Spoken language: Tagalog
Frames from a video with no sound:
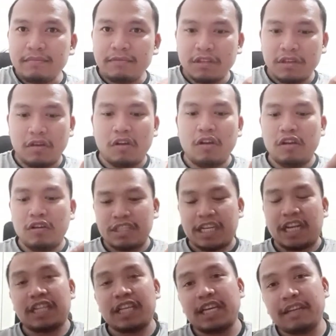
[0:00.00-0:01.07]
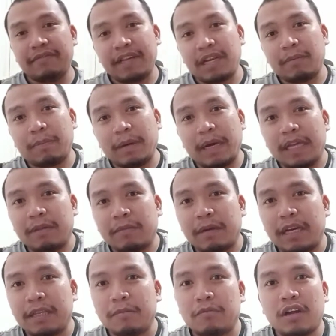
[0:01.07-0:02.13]
Oo, sa delivery pa, di ba?
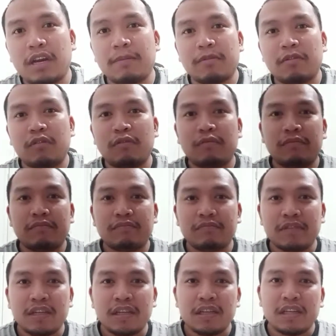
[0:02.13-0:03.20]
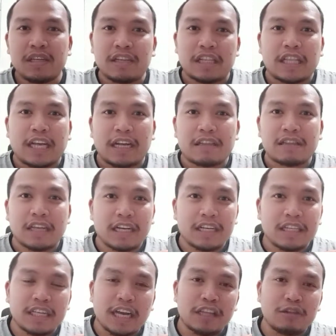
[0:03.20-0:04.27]
Hindi mo alam kung natagtag
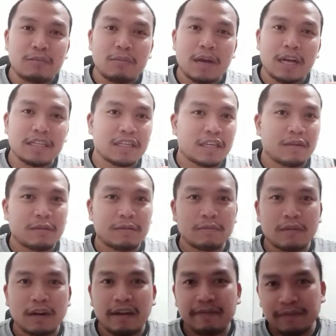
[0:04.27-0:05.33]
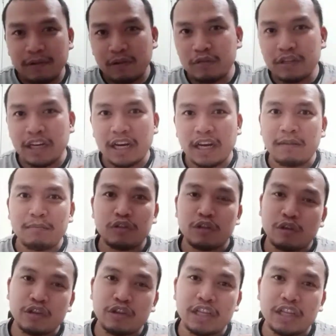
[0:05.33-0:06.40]
siya, dumaan siya ng rough road, ilang
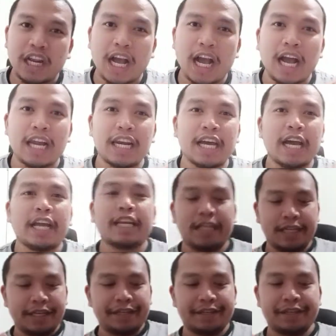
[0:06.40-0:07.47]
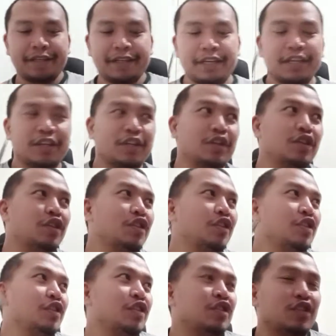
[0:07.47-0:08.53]
bundok yung dinaanan.
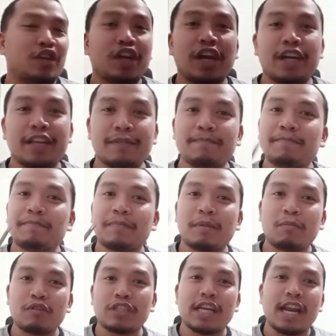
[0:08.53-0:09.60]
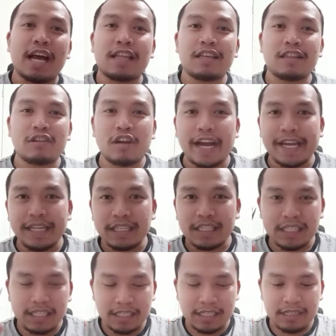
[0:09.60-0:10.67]
So, yan. Buksan natin to guys.
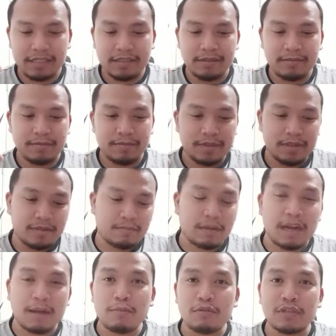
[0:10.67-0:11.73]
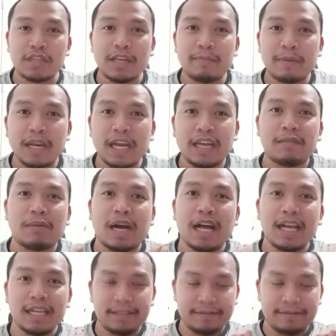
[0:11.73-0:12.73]
Baka buksan pa ng iba.